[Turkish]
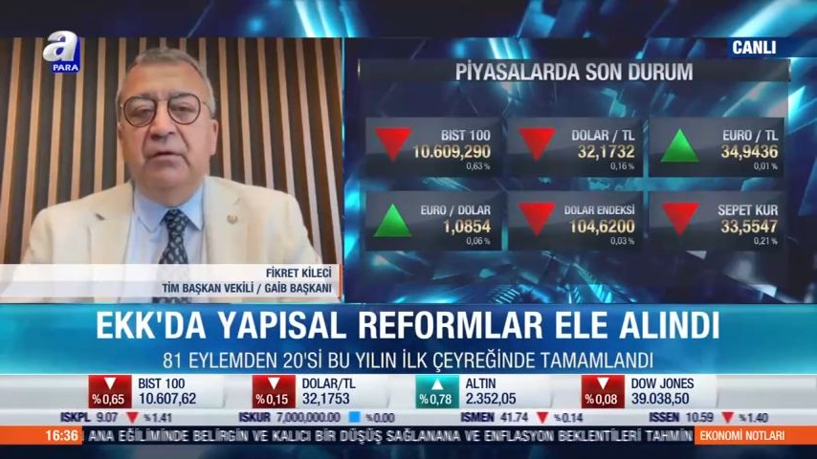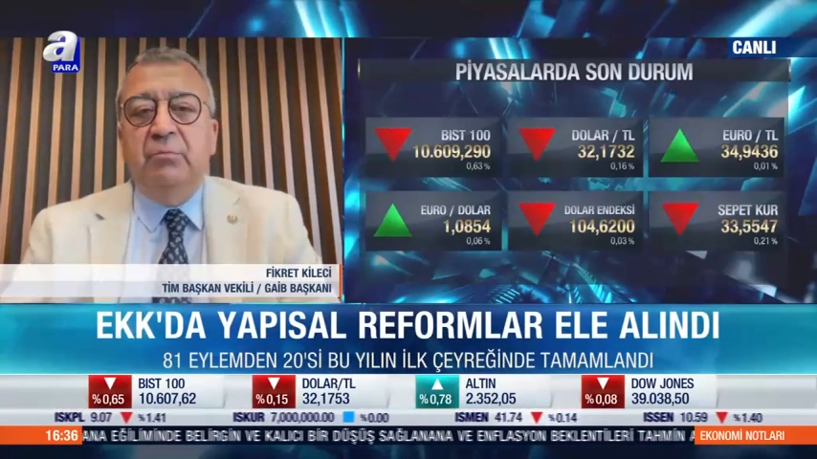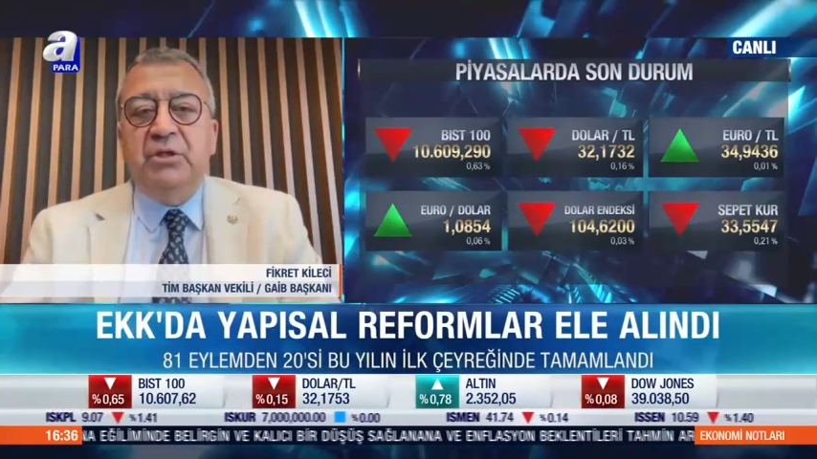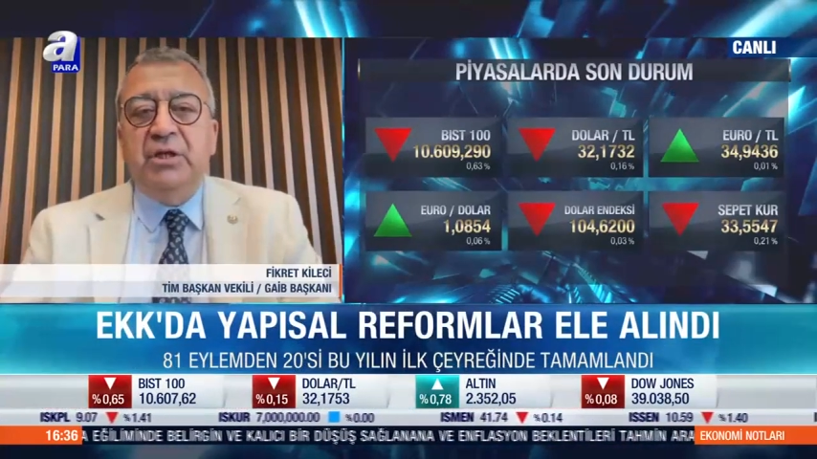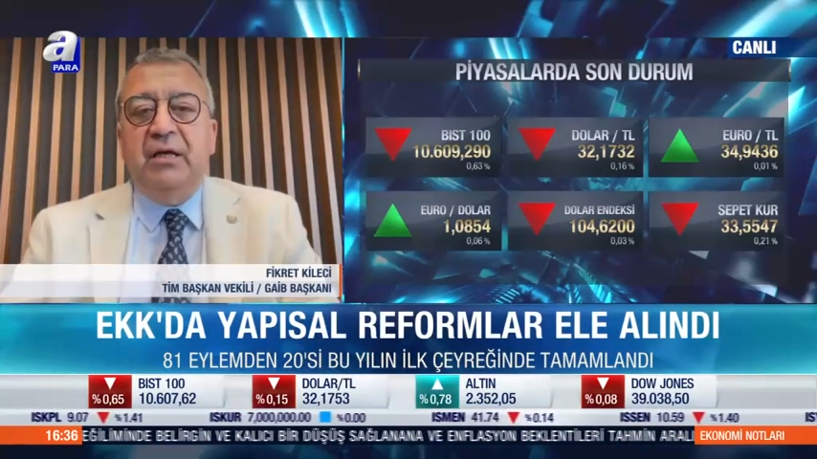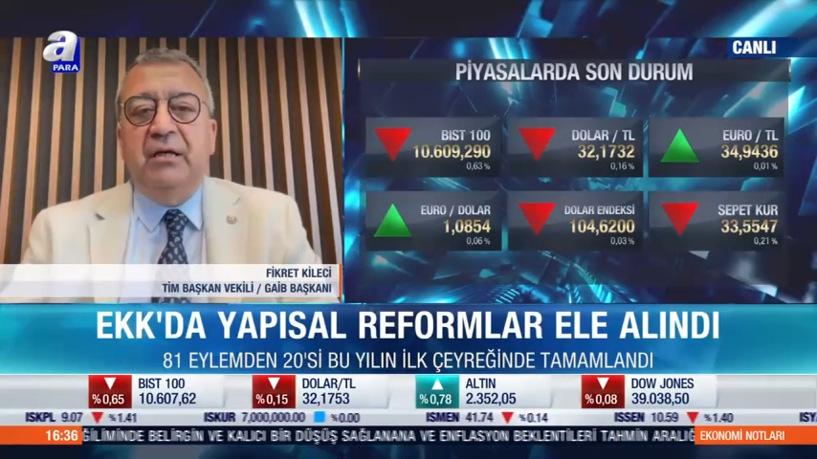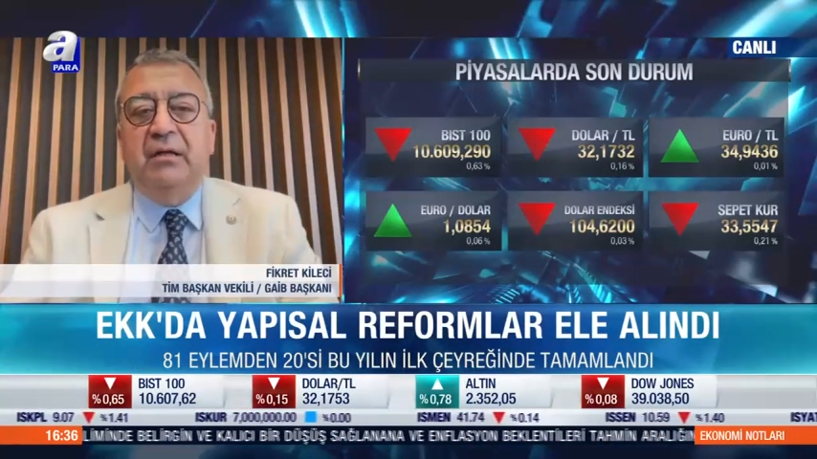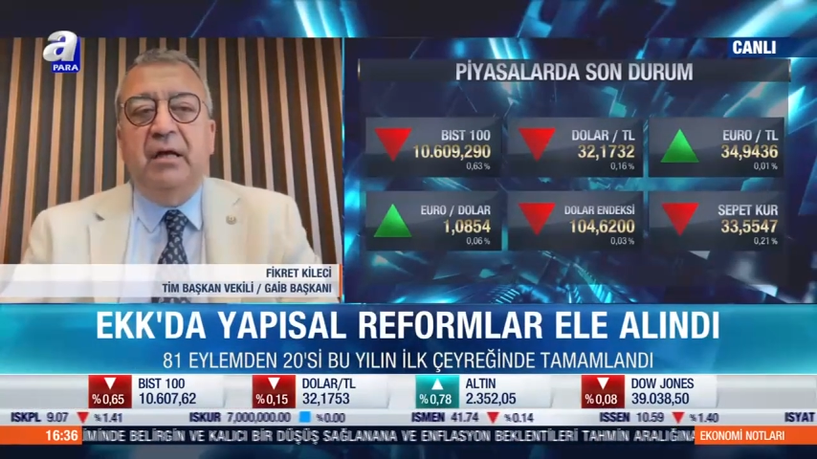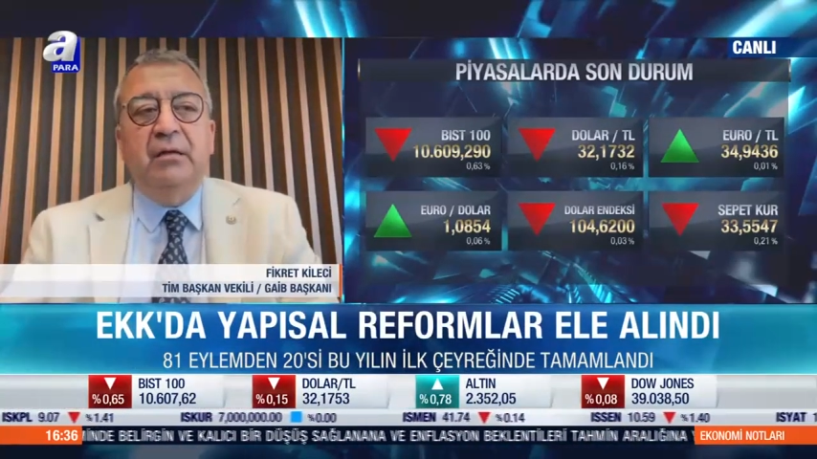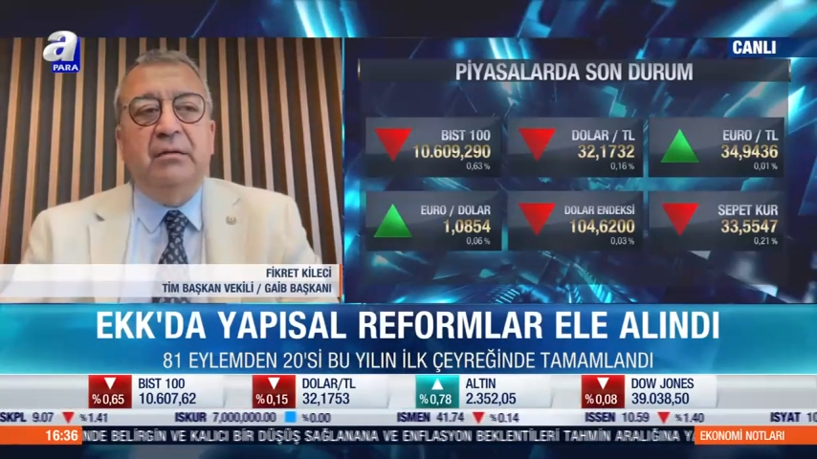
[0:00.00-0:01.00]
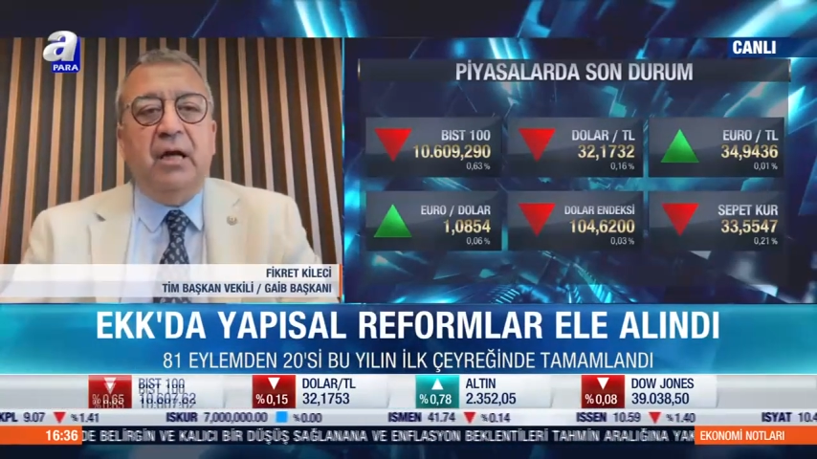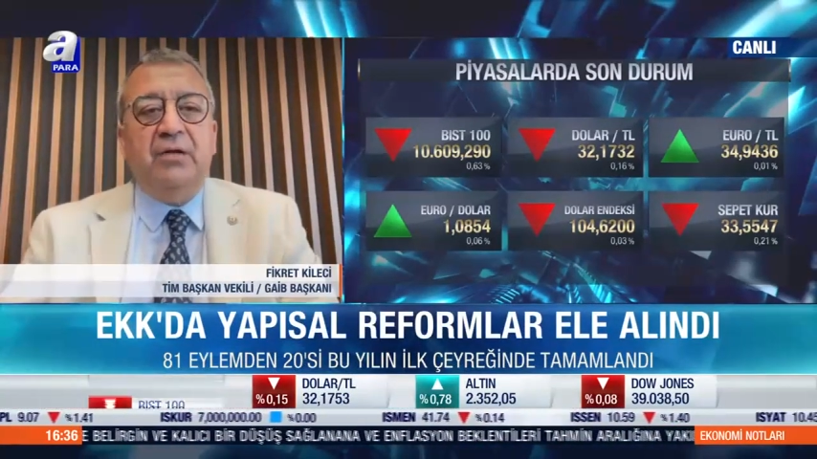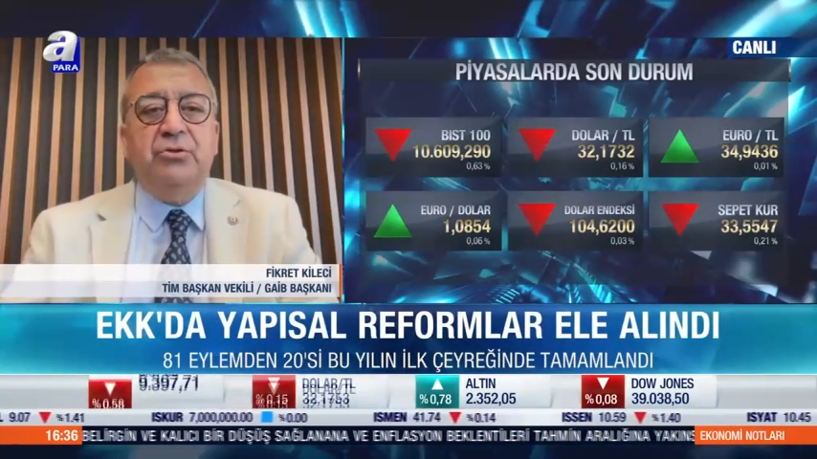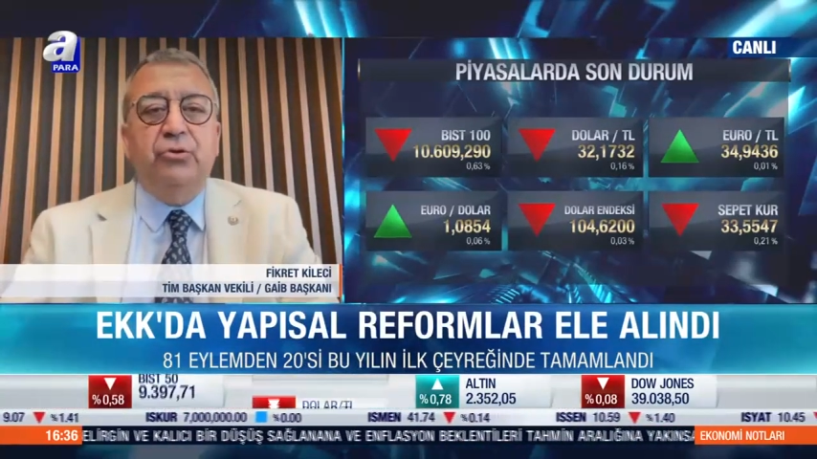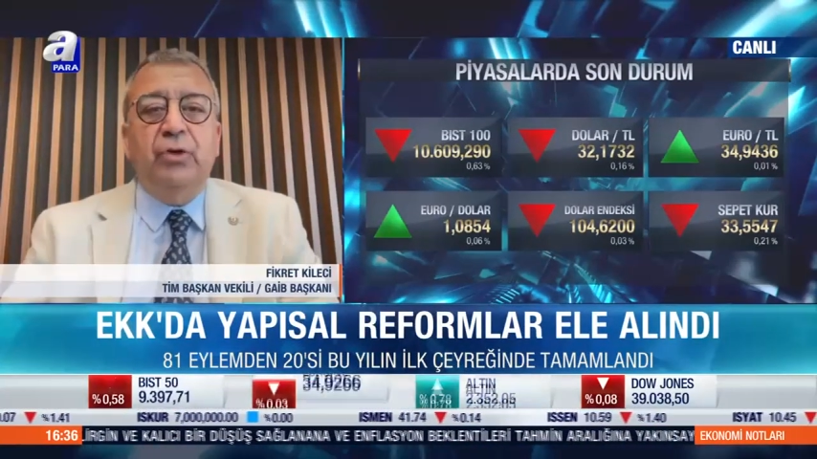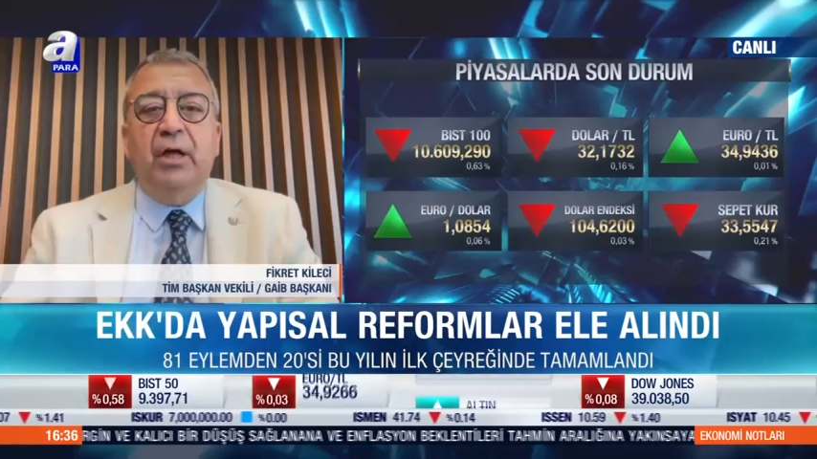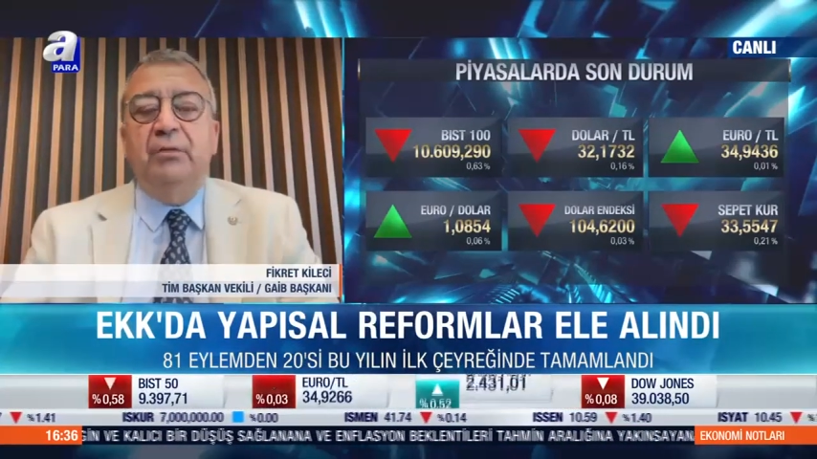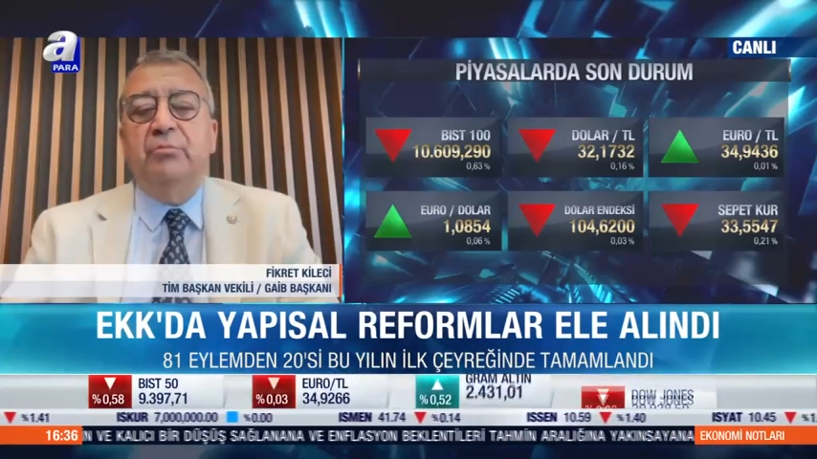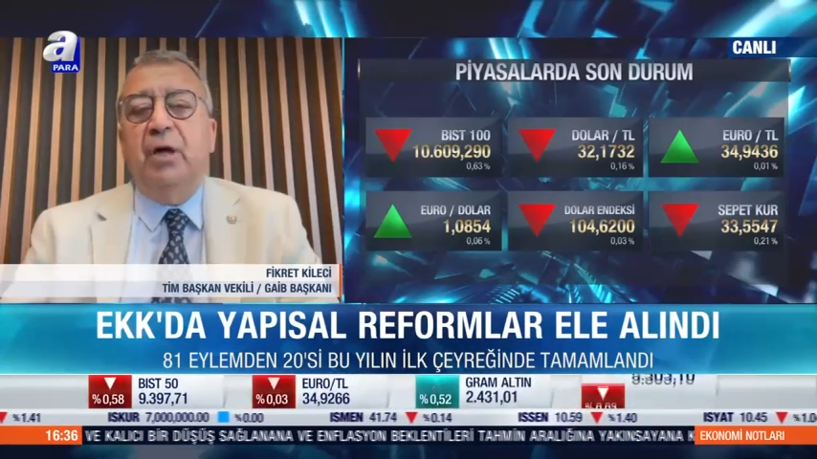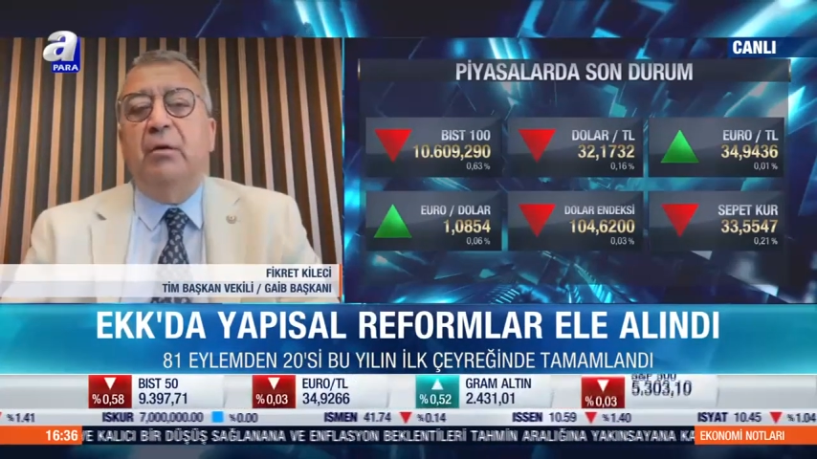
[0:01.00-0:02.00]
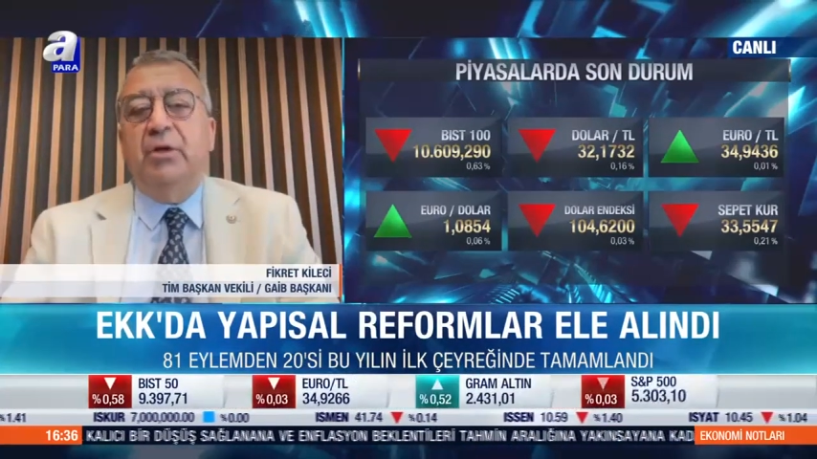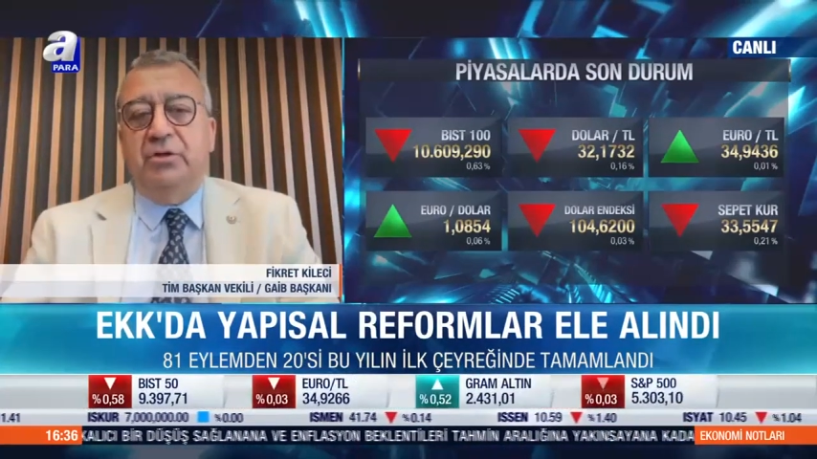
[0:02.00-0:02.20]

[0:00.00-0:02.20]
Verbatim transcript: ve bir şekilde aksiyon alınmaya